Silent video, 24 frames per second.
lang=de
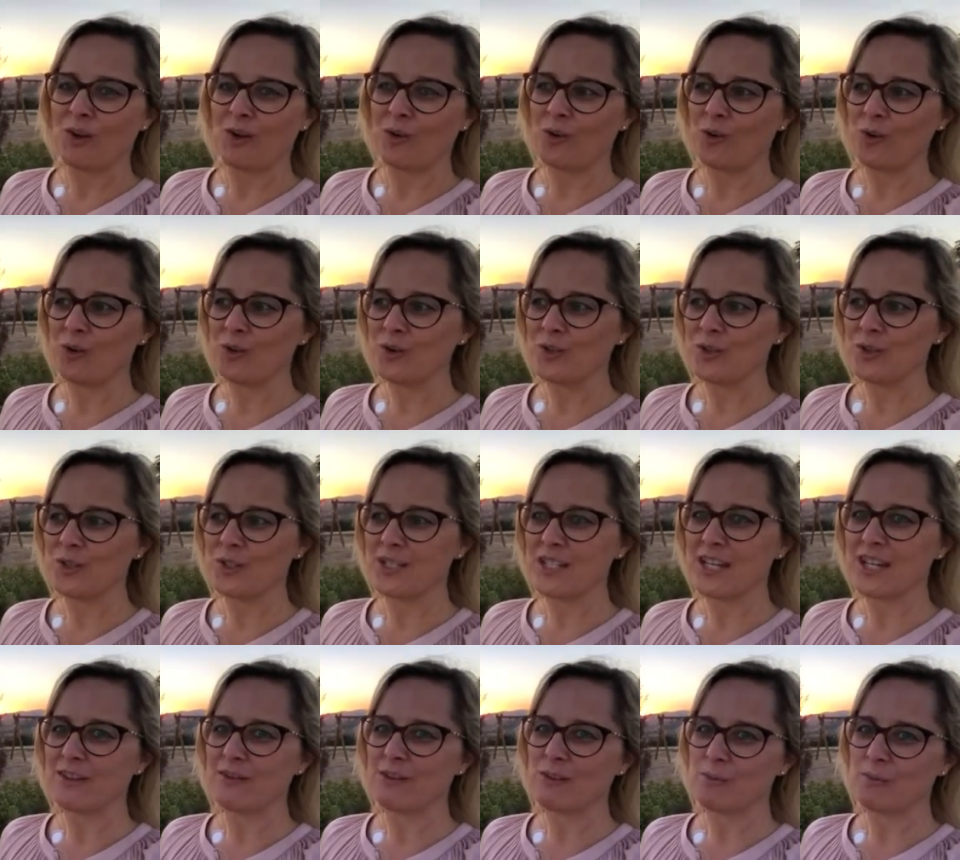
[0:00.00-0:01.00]
Und
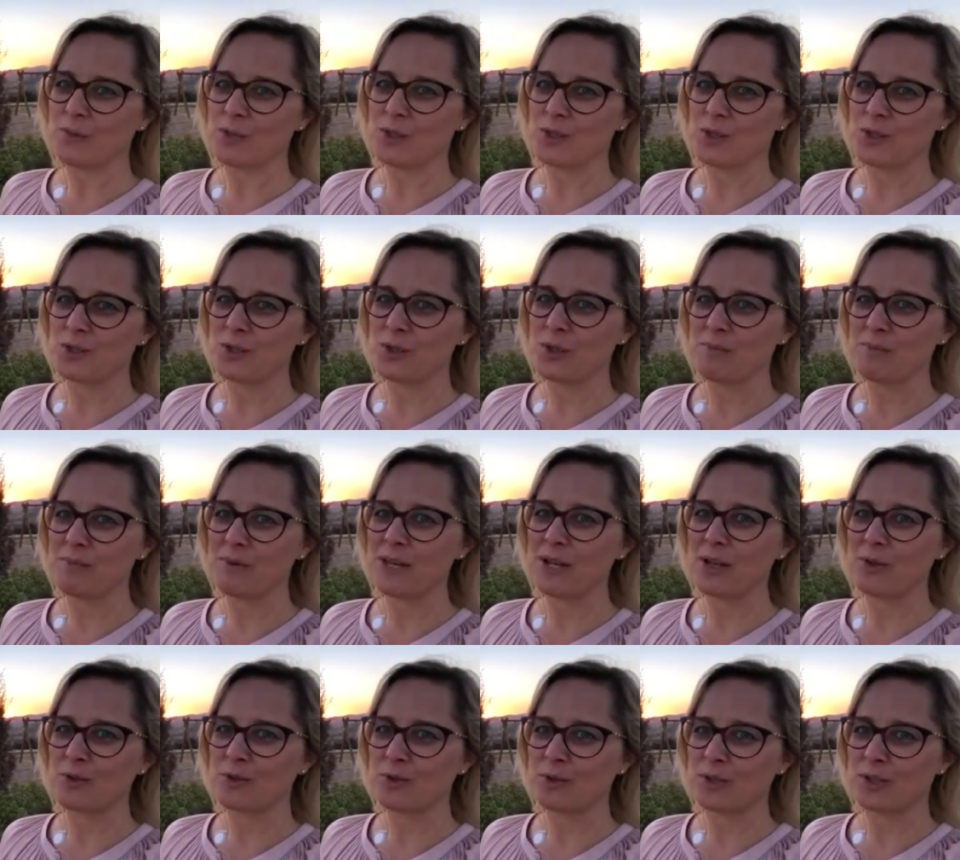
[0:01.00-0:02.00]
ja, wir möchten noch
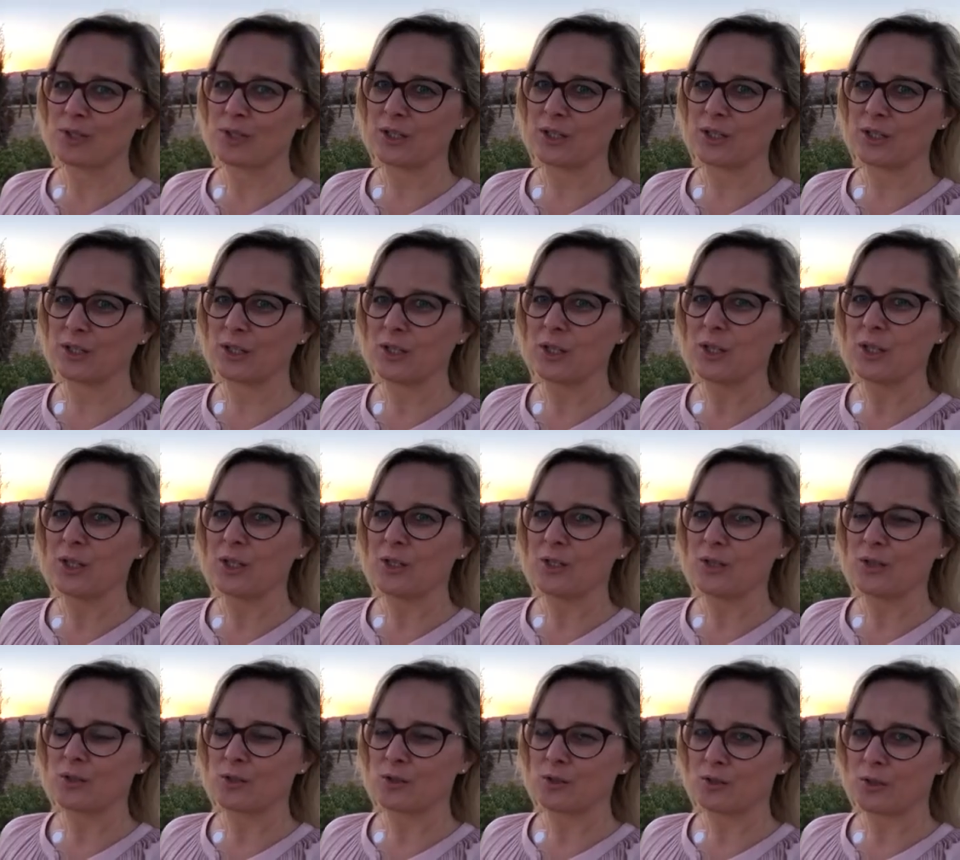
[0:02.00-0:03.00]
mehr unsere
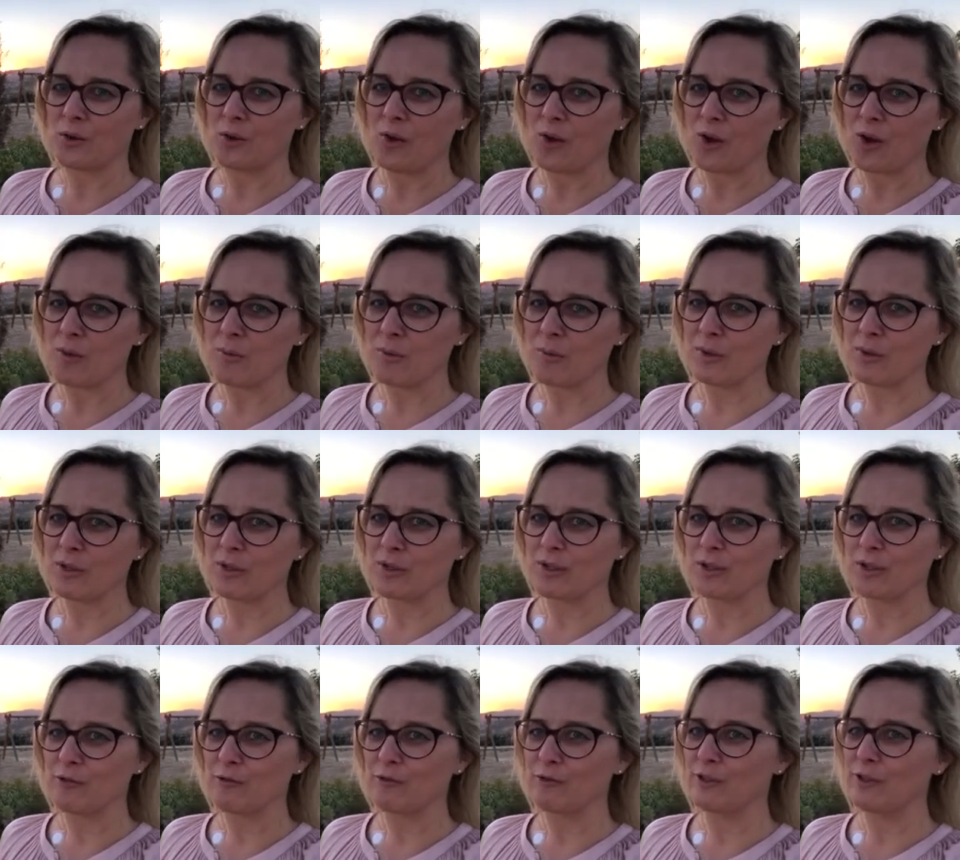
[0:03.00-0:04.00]
Träume
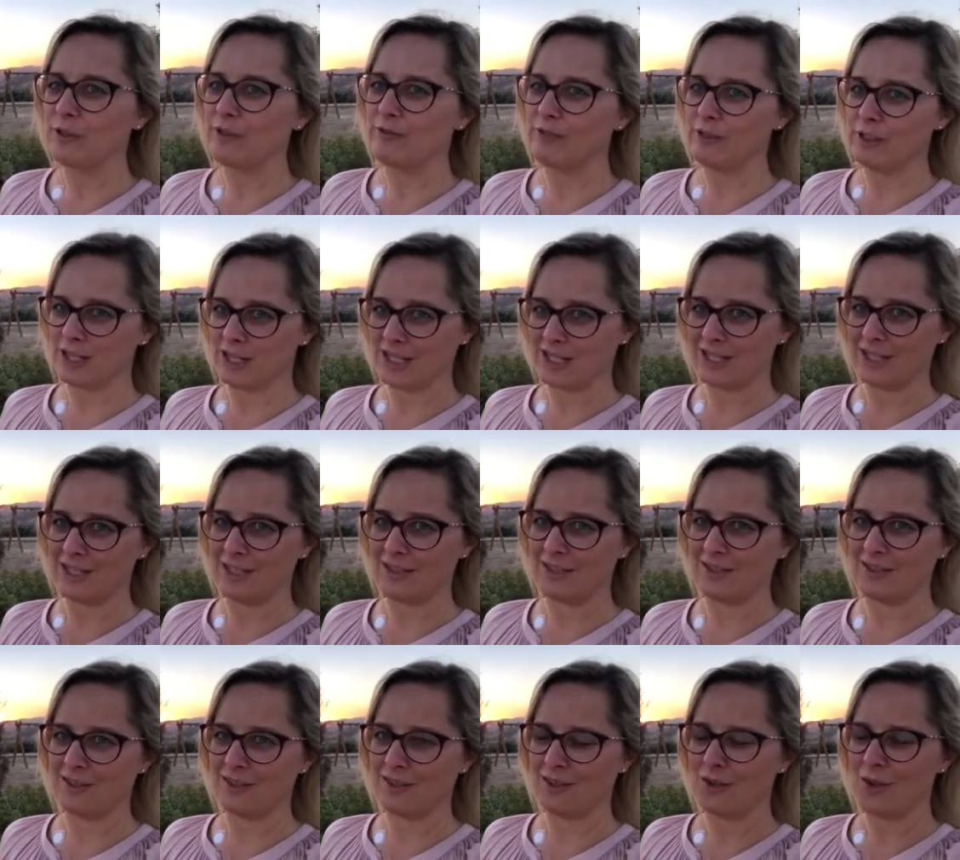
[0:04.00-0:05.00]

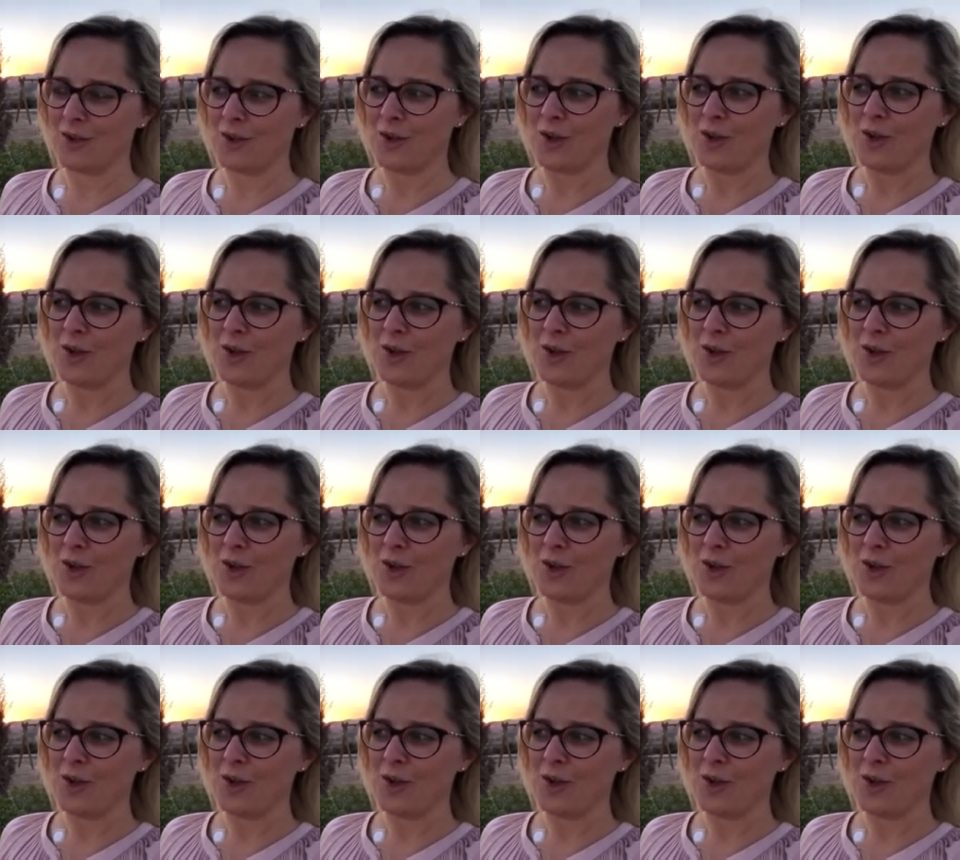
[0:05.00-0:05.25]
verwirklichen.